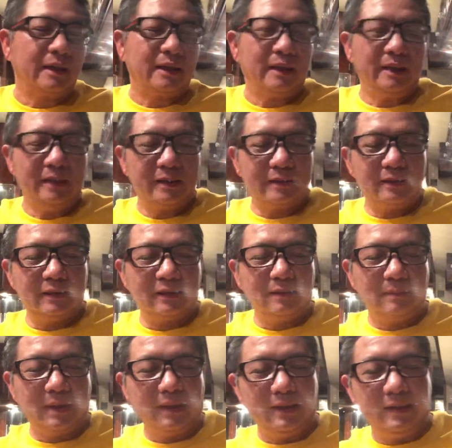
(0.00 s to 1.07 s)
cái hiện tượng cái
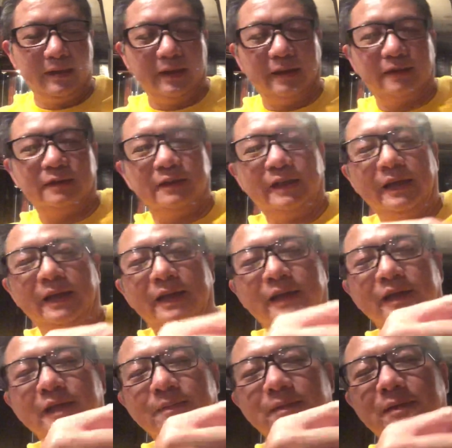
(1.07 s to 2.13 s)
mây nè rồi hai
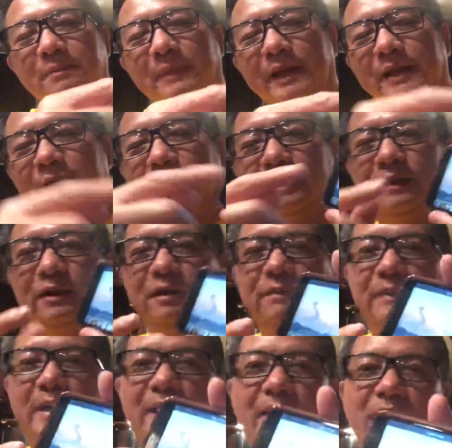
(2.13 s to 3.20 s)
cái lồng mây nè nếu
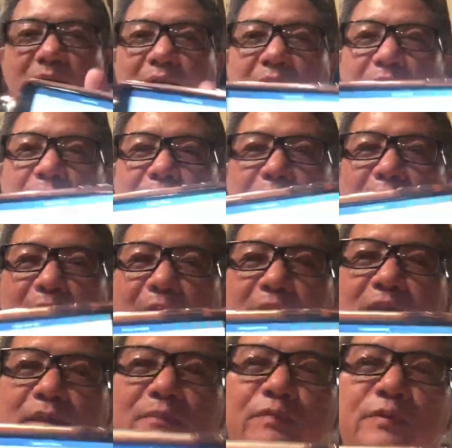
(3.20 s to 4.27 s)
mà ai có cái hình này ở
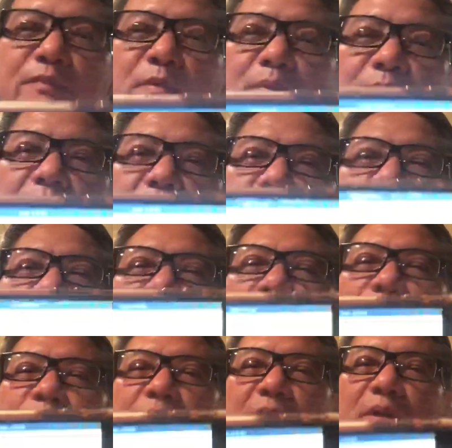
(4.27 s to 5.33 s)
trên Facebook coi
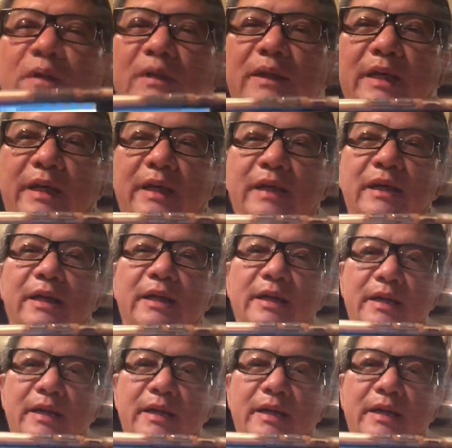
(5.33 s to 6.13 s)
xuống coi kỹ đi